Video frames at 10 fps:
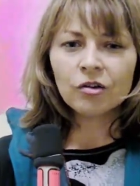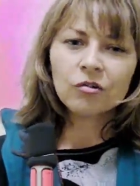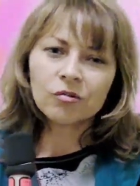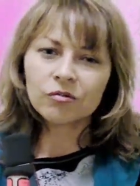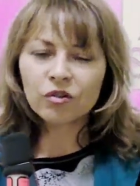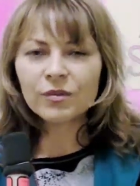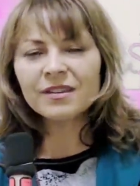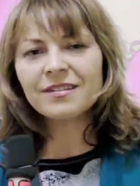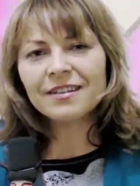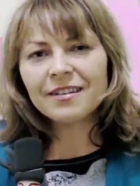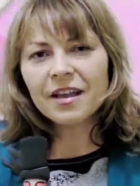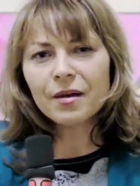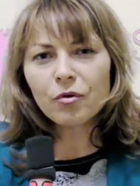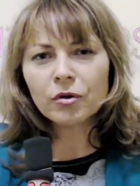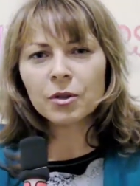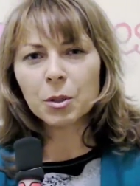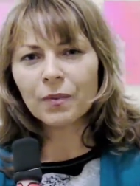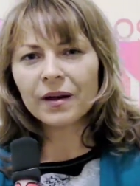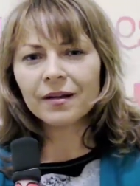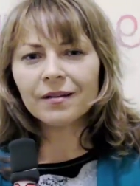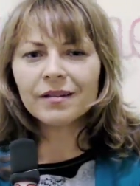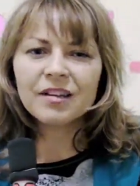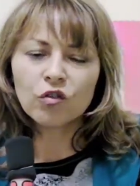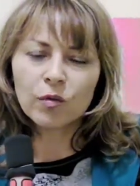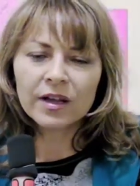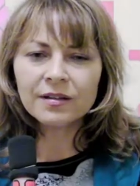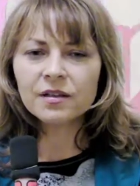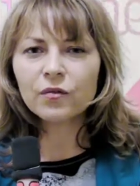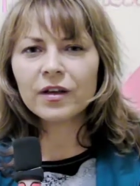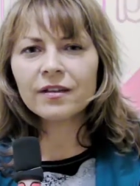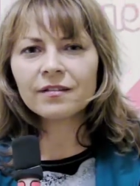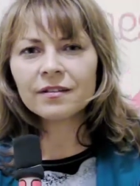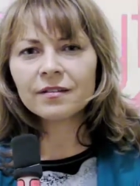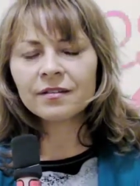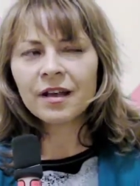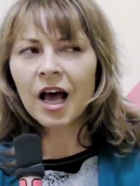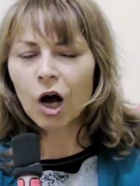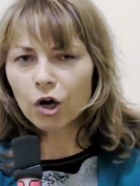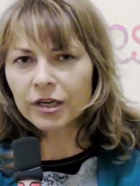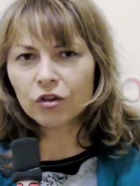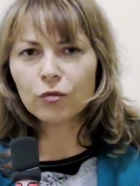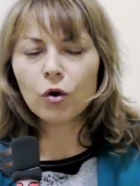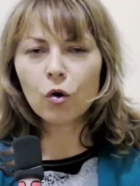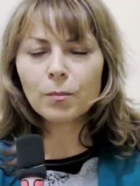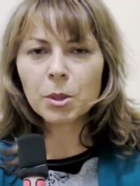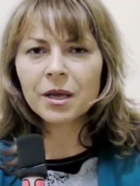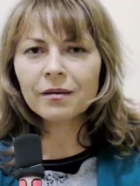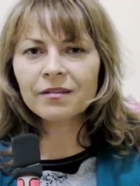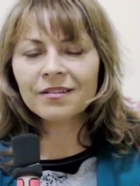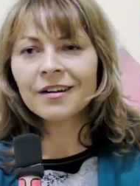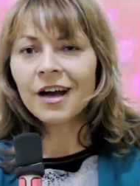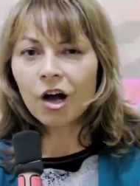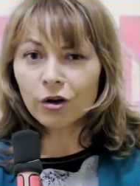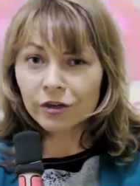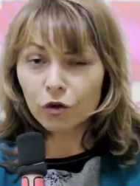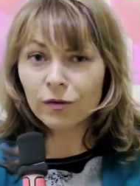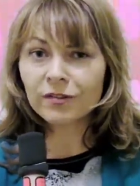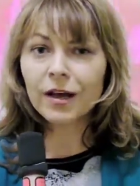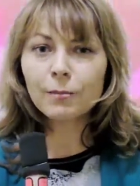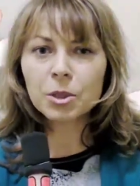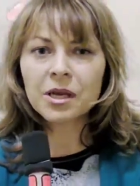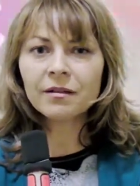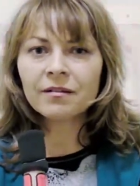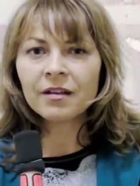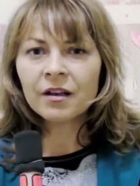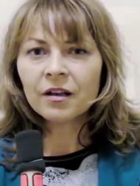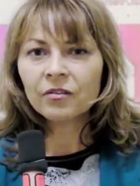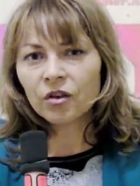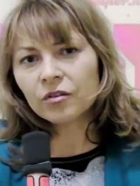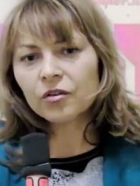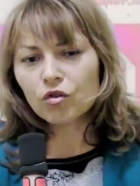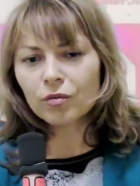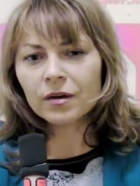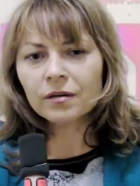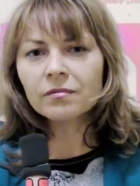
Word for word: Und über diese Dinge möchte ich sprechen. Nicht über Interfaces, auch nicht über Objects, auch nicht über Subjects, sondern über